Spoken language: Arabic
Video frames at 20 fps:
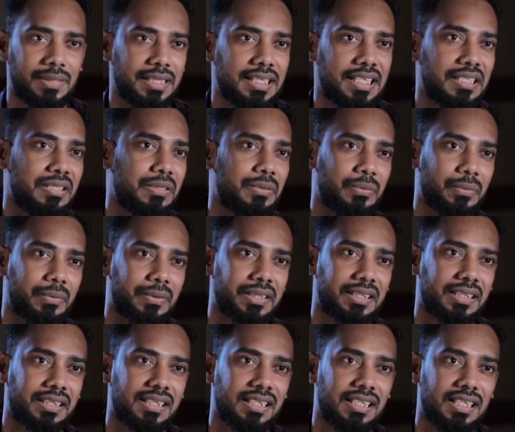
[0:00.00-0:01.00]
باليد
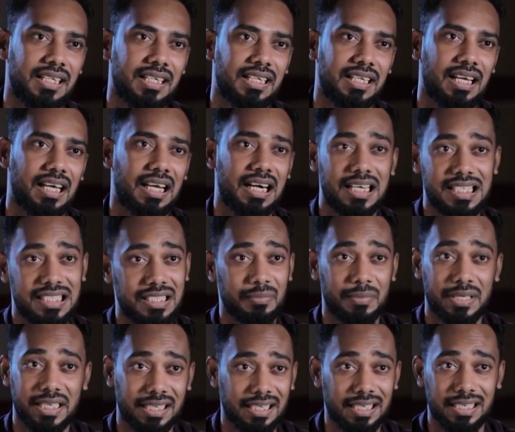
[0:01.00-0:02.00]

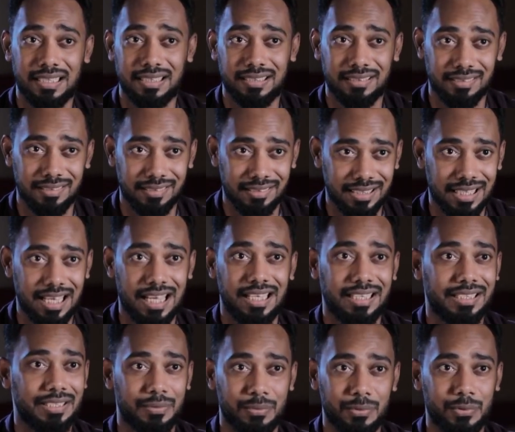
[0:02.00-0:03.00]
والرسم أيضا
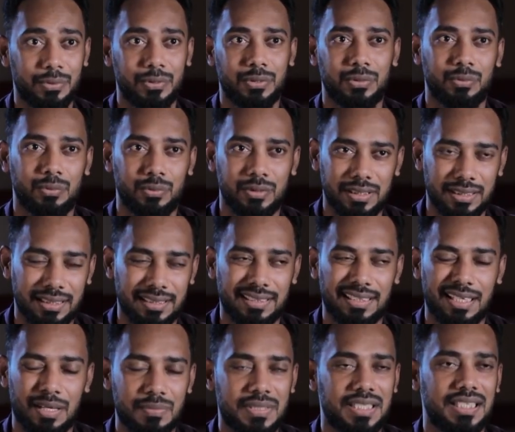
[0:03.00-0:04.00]
ساعد أبوي ولي
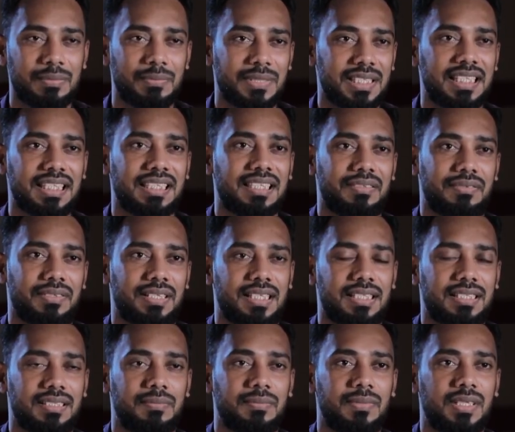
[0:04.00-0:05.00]
لمسة بسيطة في
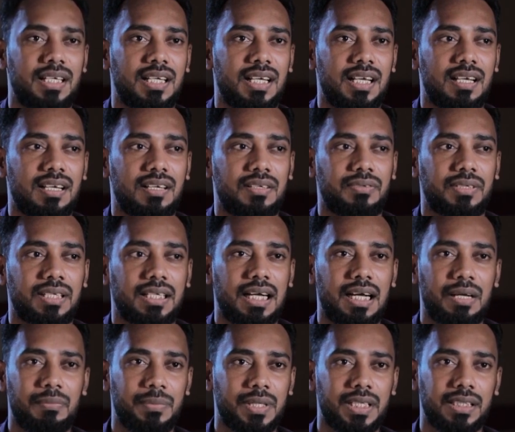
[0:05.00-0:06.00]
الرسم
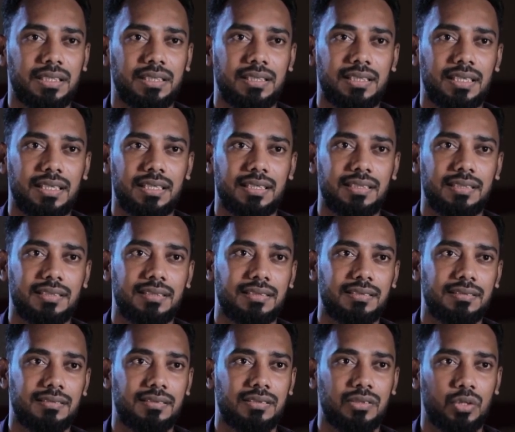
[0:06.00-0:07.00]
فحبيت إن
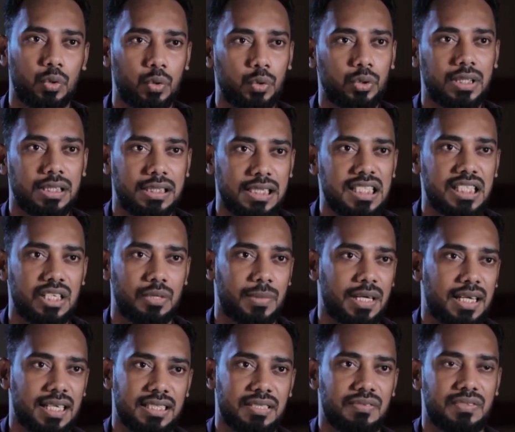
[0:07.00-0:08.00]
نخوض
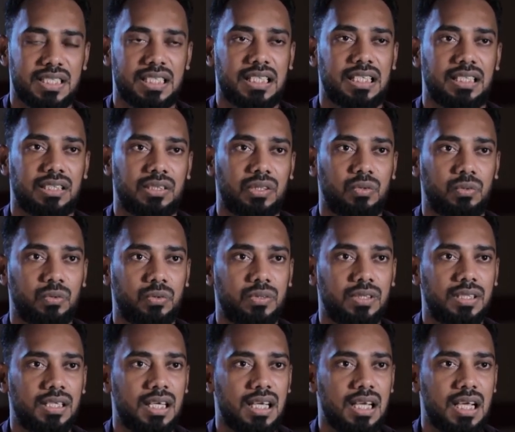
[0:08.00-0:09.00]
التجربة هذه في صناعة العود
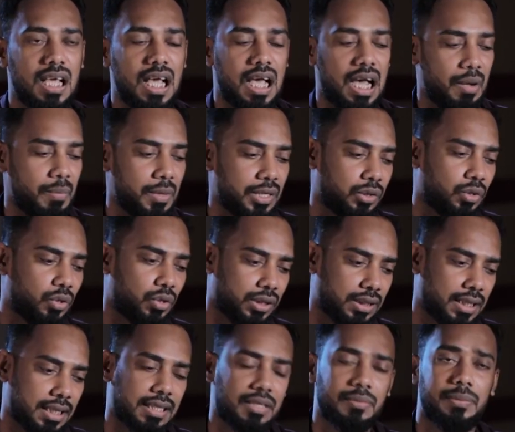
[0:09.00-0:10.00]
عملت
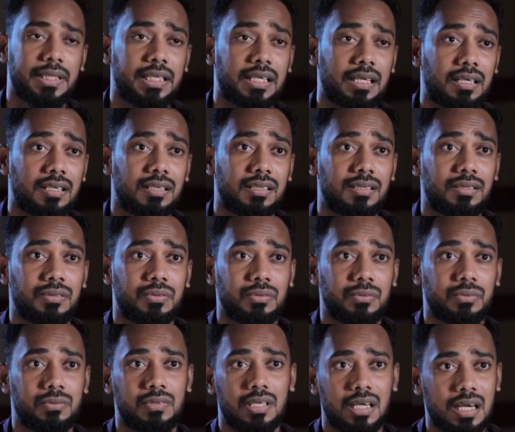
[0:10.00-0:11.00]
خطة كبيرة
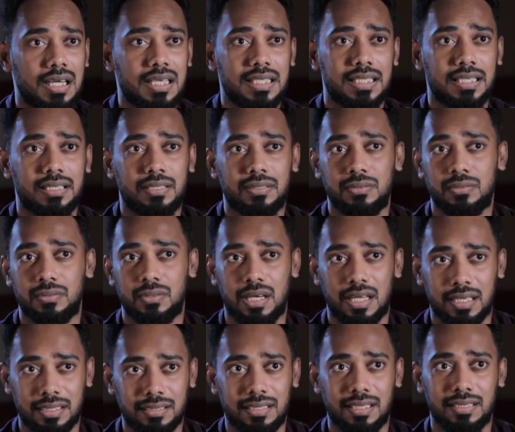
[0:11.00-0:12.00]
ودراسة
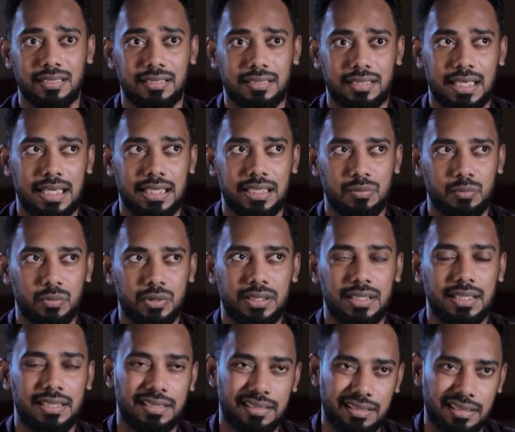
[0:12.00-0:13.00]
وخططت يعني
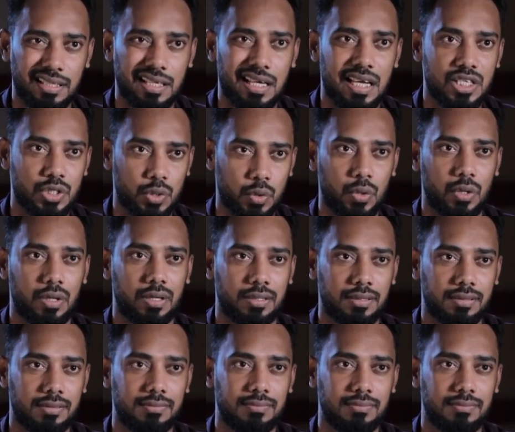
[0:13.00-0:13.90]
مدة أشهر